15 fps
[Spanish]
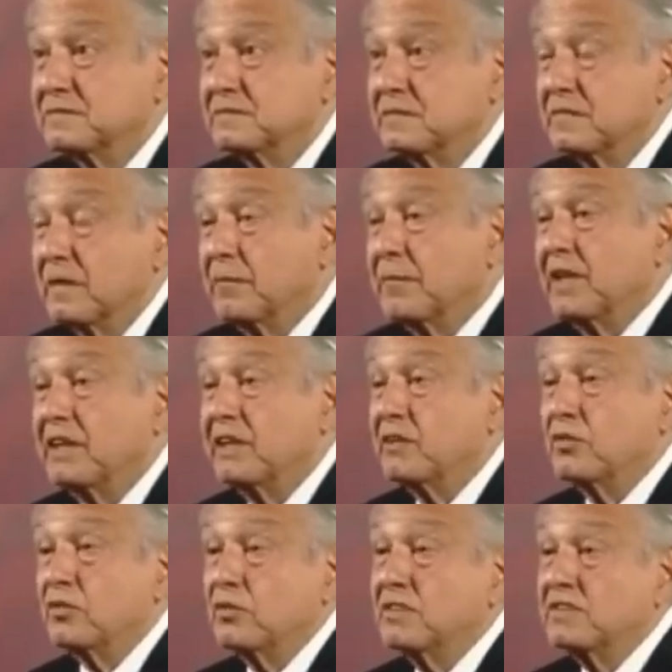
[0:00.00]

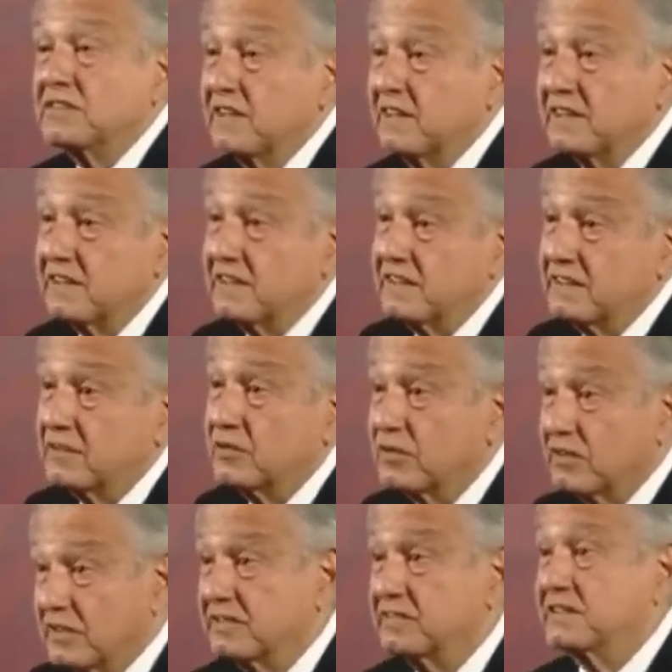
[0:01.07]
México no es tierra de
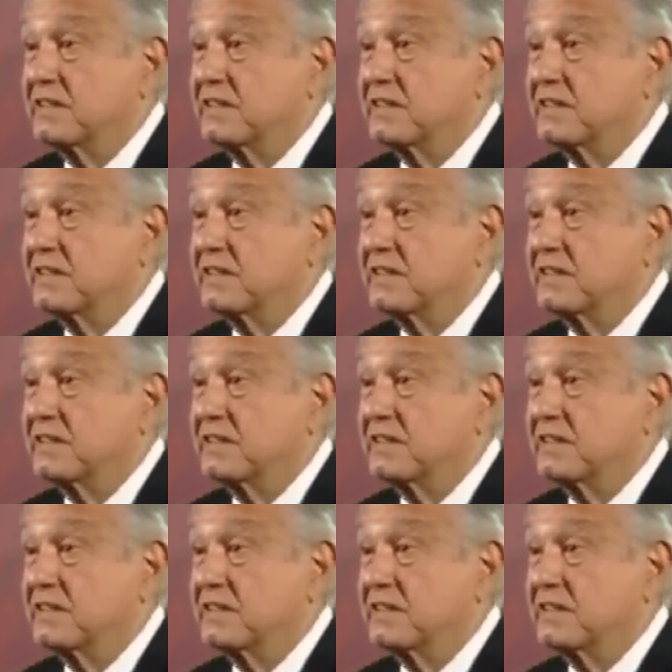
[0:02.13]
conquista.